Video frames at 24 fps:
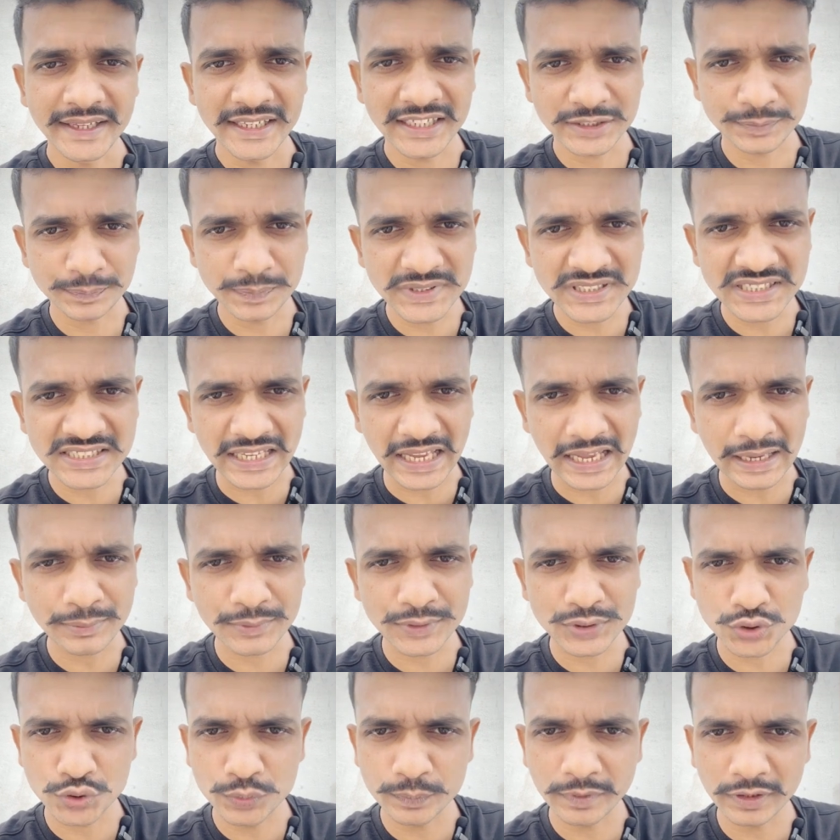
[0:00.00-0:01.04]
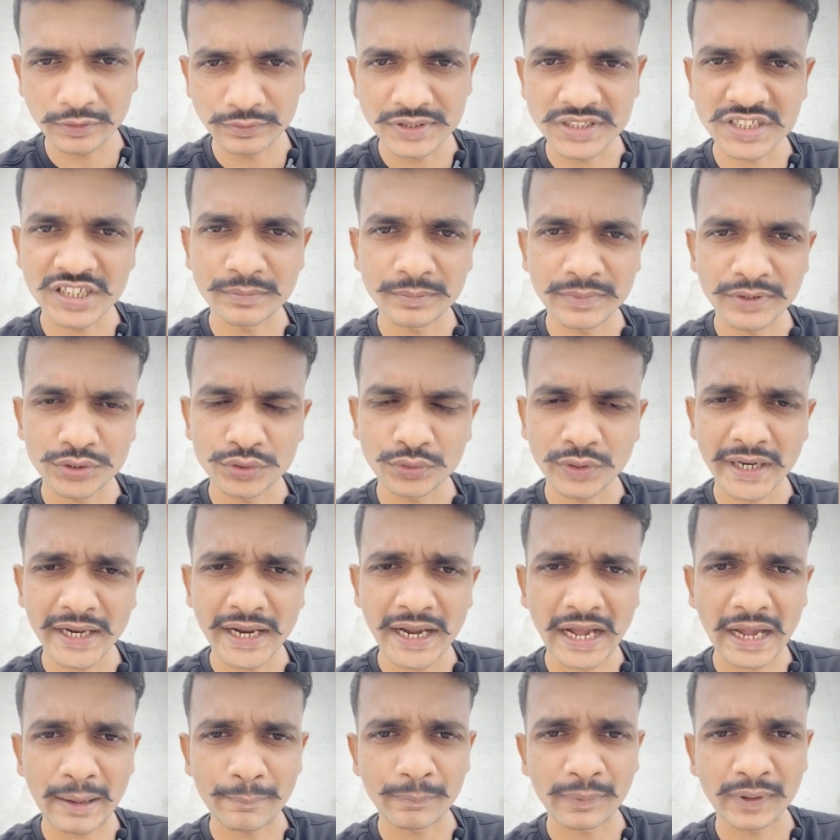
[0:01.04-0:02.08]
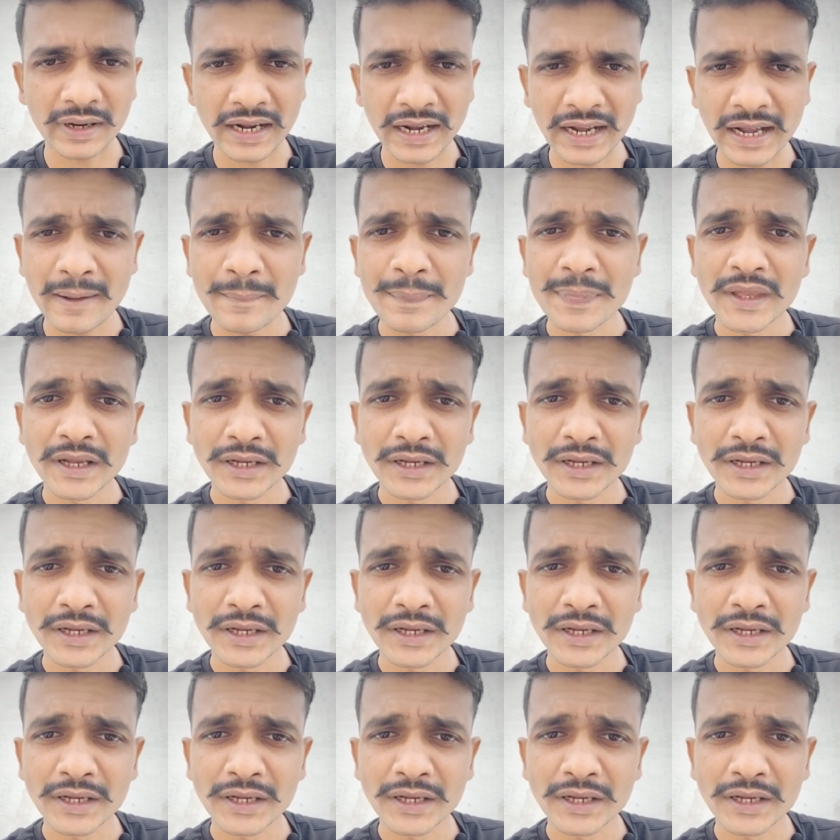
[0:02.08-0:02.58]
एसपी साहब के सुपरविजन में जो है आपका